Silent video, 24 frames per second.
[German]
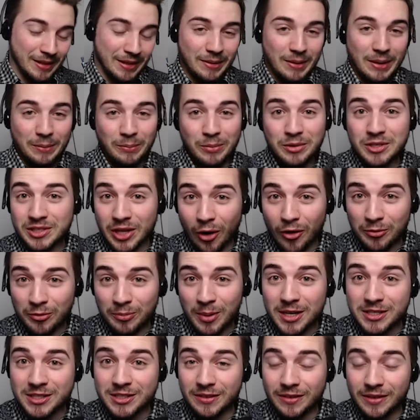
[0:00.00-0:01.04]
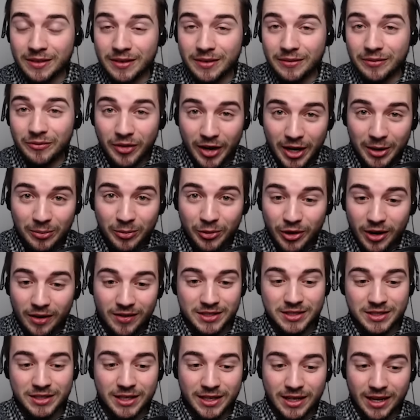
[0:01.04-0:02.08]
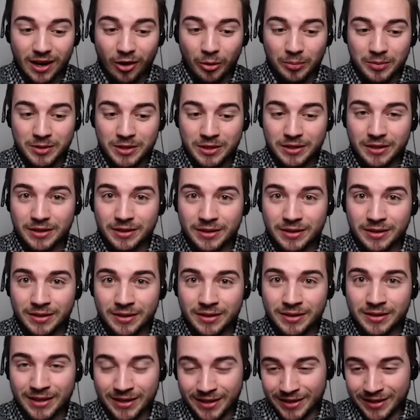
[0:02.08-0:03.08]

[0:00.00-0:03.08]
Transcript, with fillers: Müsst aufpassen, wem oder was ihr glaubt. Ja.